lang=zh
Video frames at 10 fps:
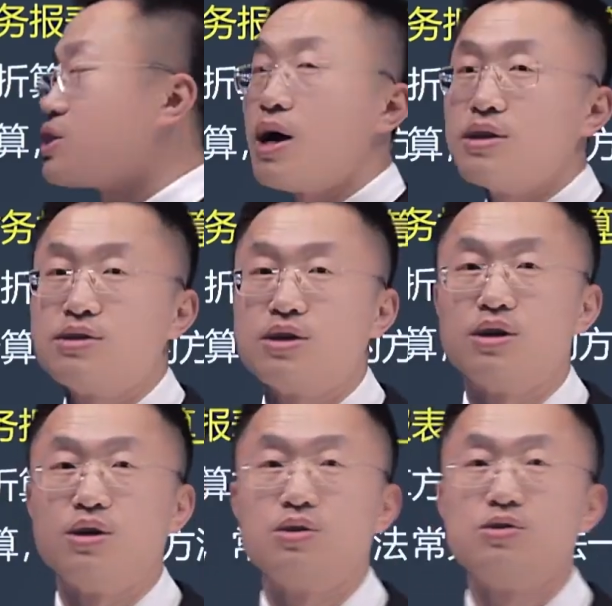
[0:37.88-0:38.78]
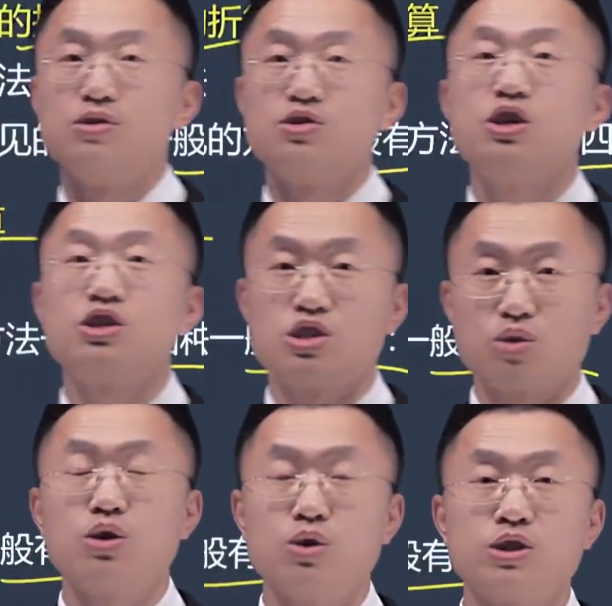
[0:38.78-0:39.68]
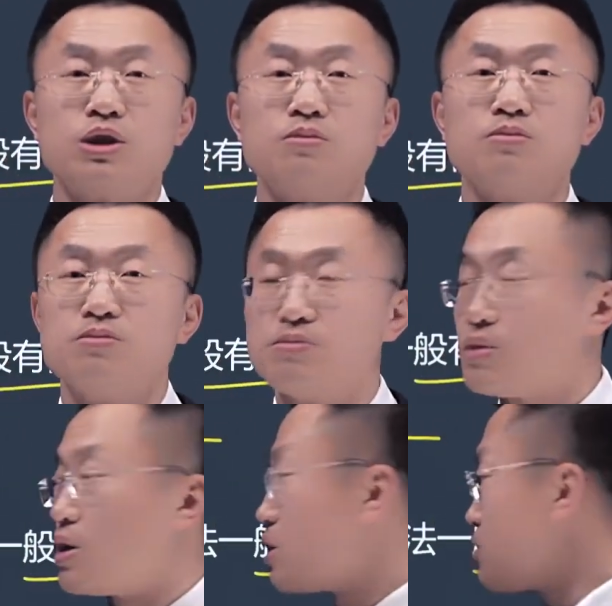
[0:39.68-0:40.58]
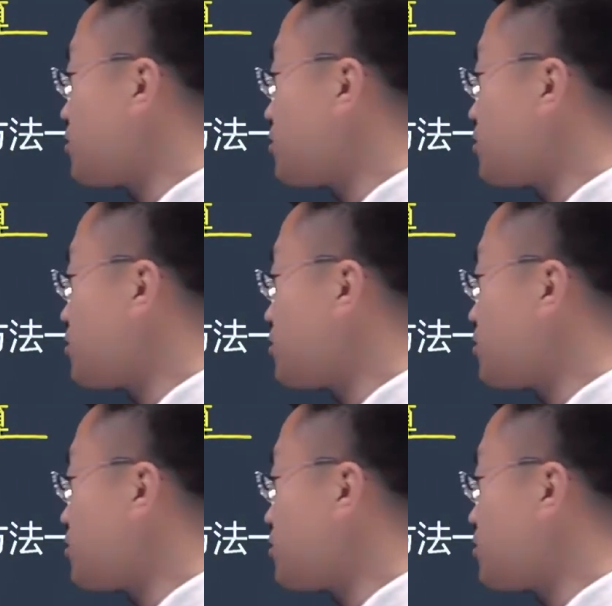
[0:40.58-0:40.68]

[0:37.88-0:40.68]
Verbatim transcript: 是按照现实汇率折，而